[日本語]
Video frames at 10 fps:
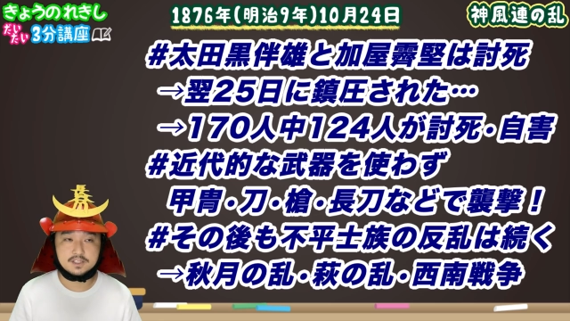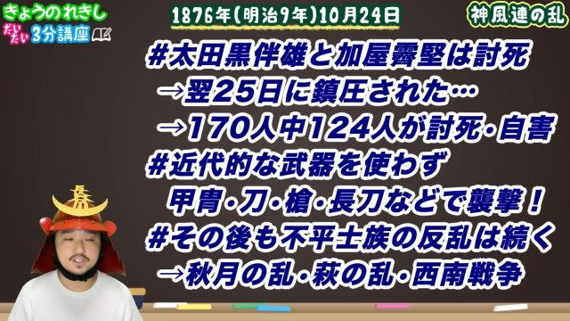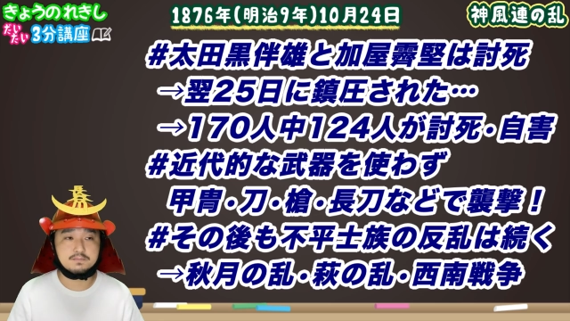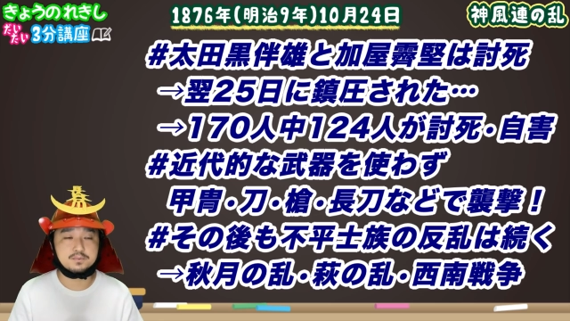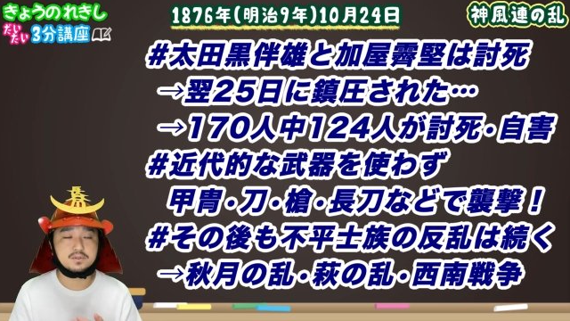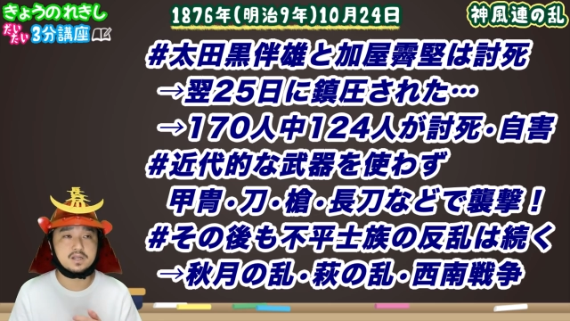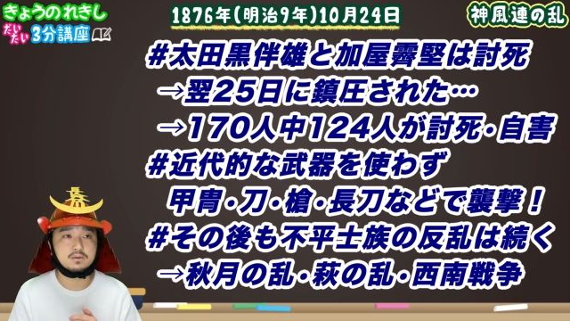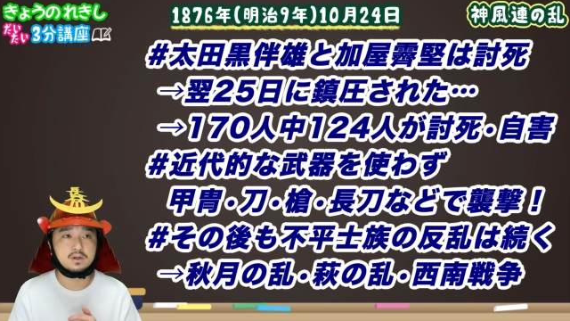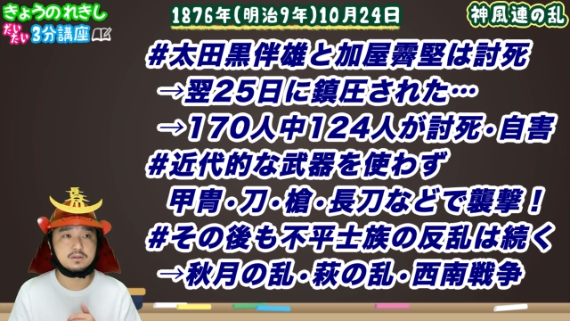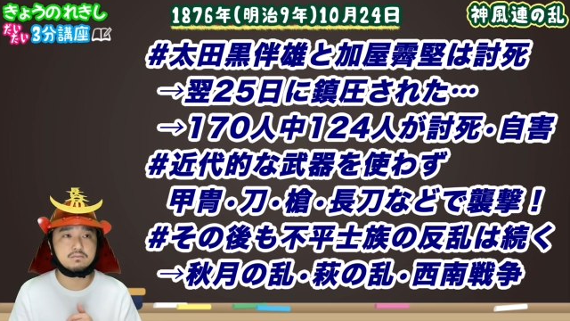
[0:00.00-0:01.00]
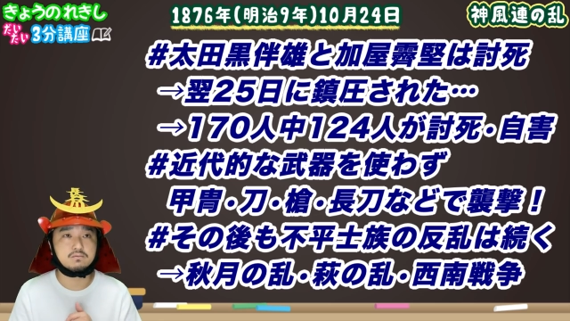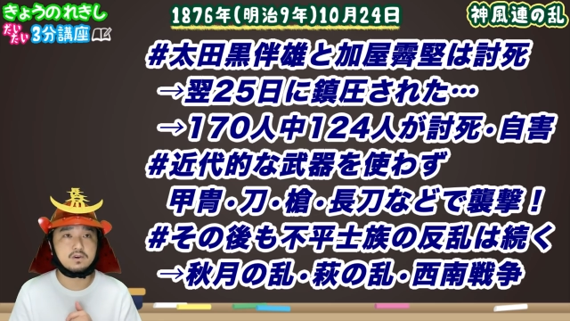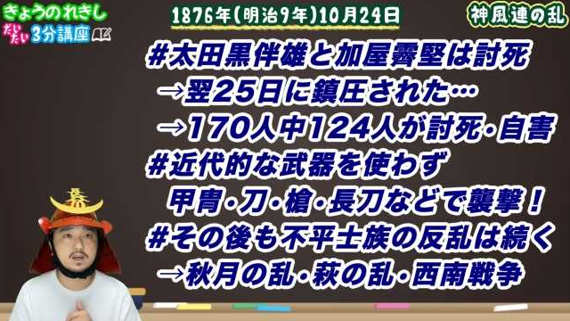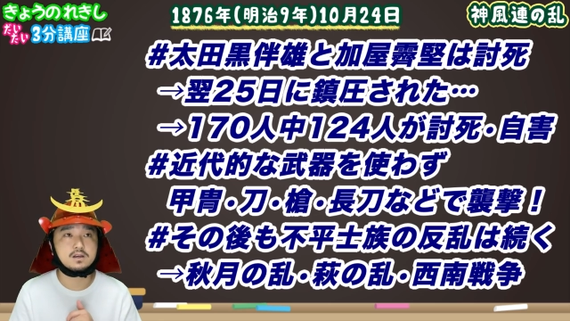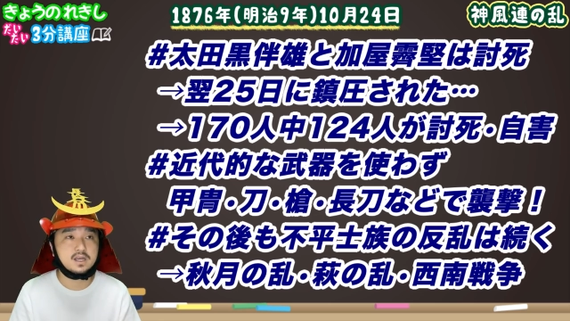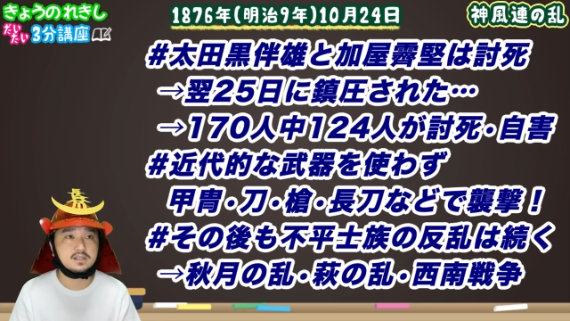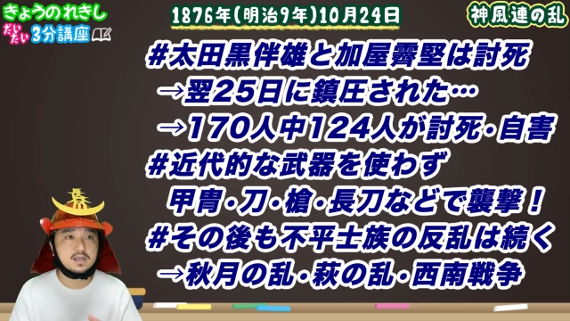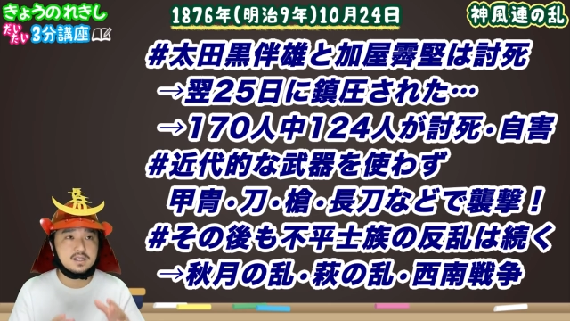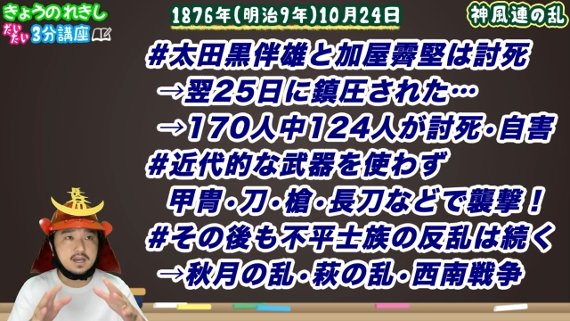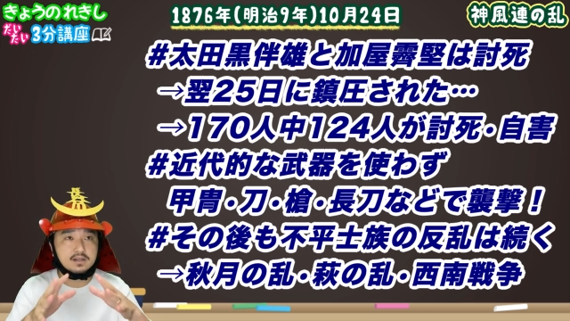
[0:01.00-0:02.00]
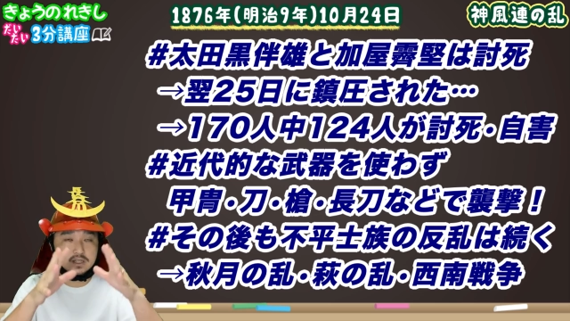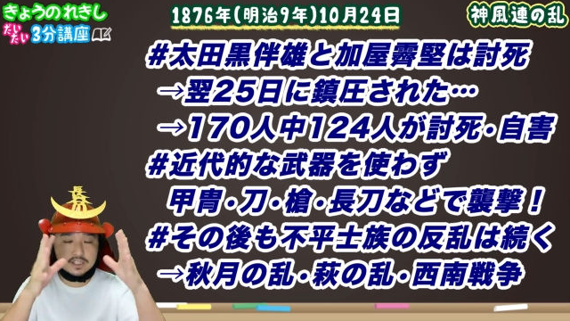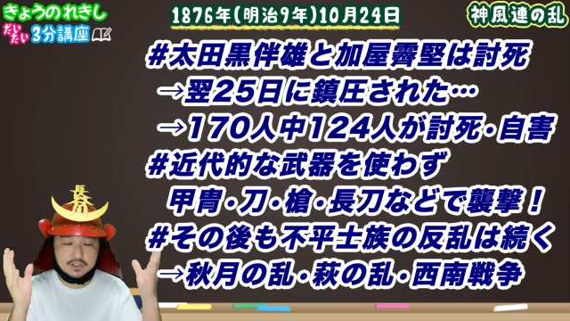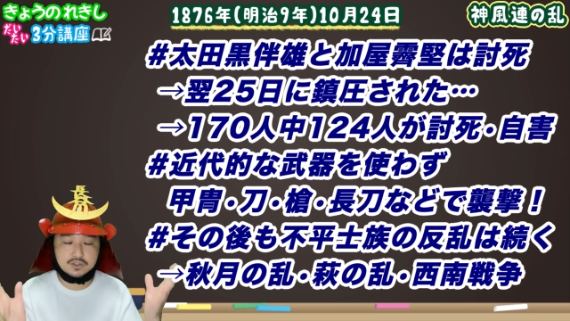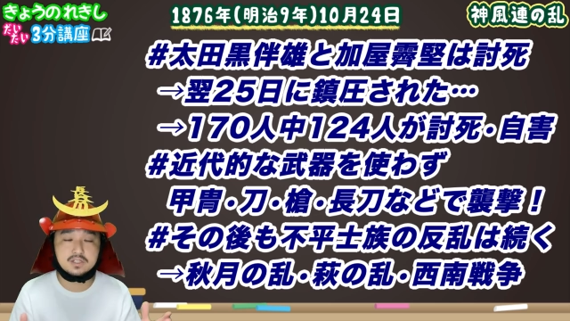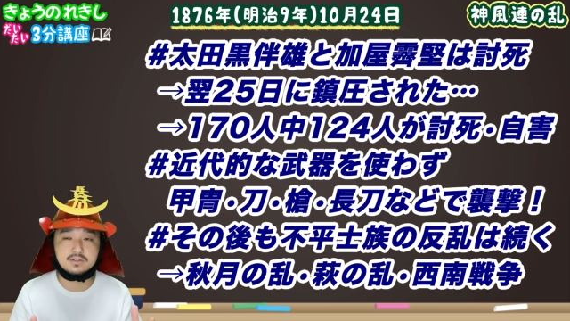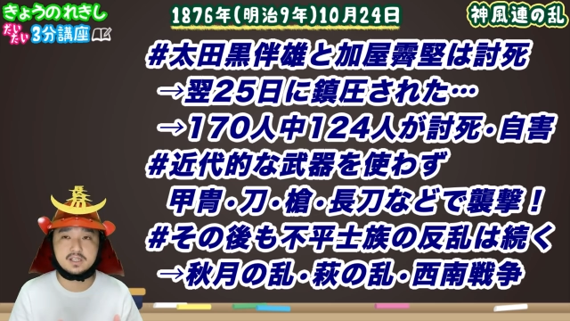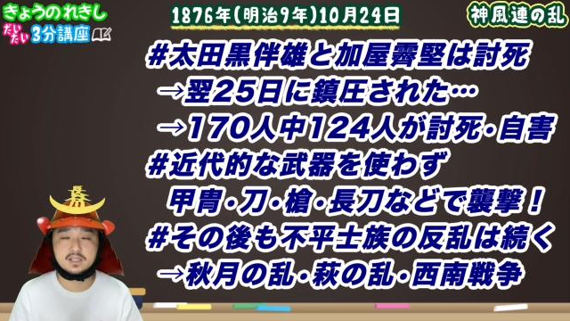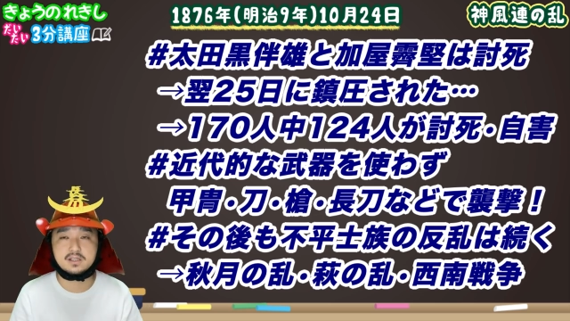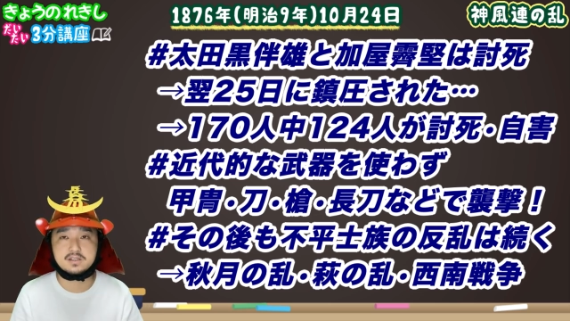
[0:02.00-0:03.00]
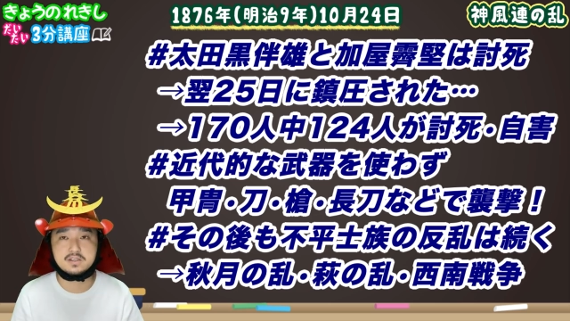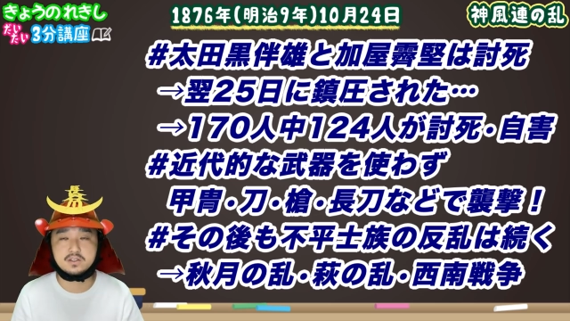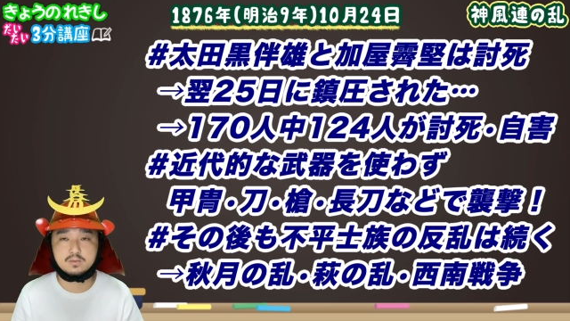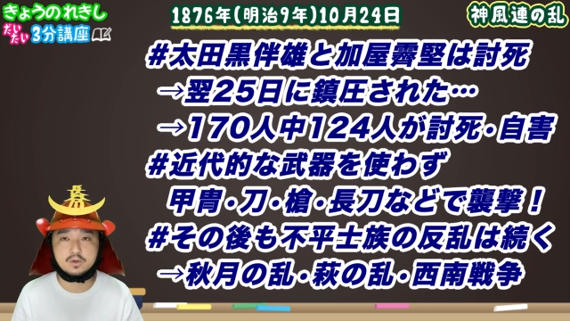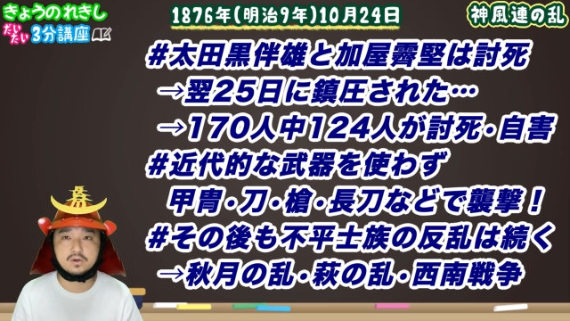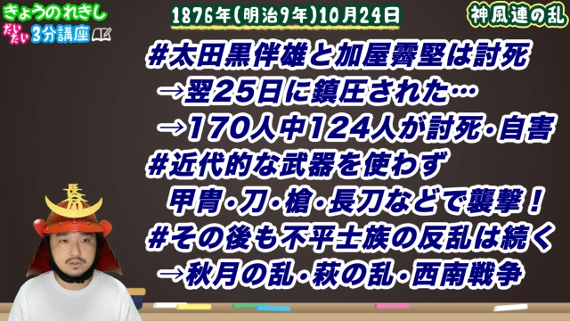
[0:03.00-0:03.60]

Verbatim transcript: で、新風連の乱は大体170人ぐらいだったんですけども、